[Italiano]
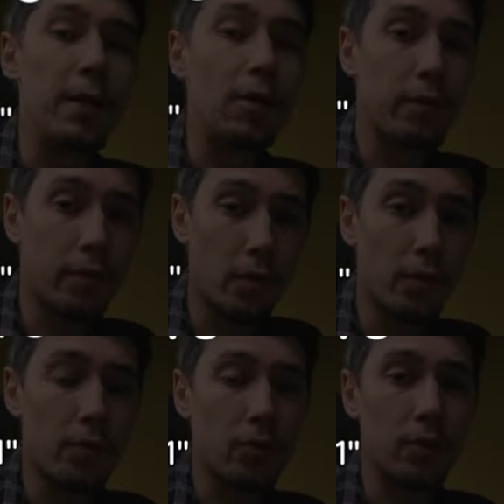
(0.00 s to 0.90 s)
il
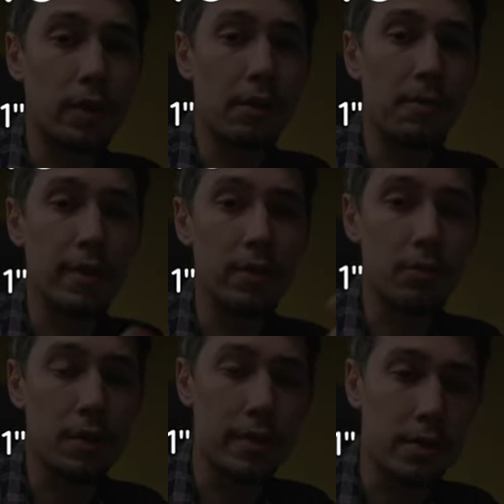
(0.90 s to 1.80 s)
confronto tra quelli che
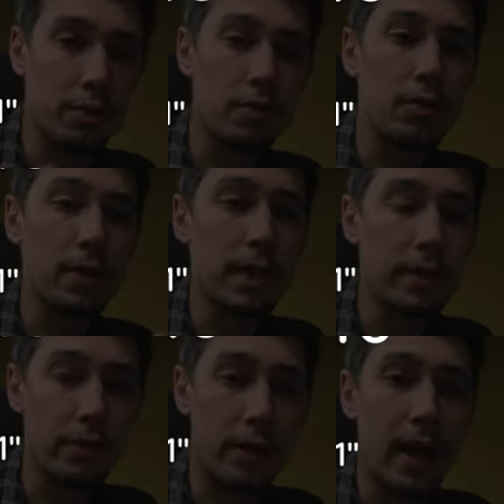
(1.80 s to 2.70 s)
sono i sensori e le
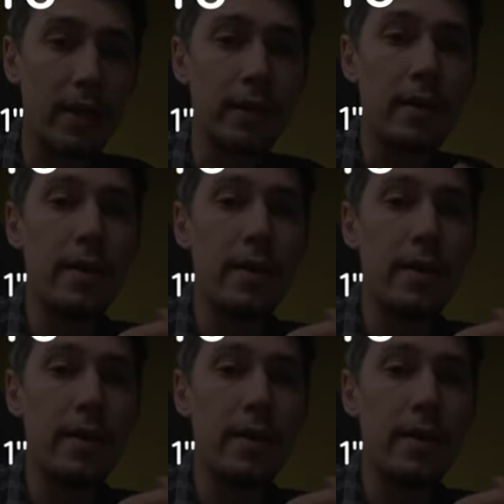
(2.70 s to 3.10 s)
focali